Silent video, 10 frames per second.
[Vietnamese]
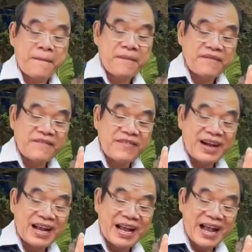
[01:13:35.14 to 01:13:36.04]
Chúa thương xót
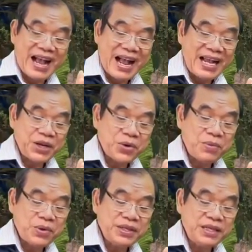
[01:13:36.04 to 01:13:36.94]
giữa cơn đại dịch
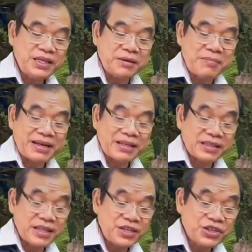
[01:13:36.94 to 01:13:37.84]
này.
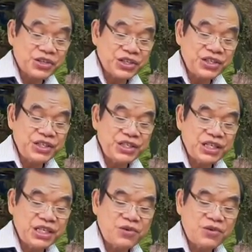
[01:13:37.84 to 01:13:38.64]
Con tạ ơn Chúa.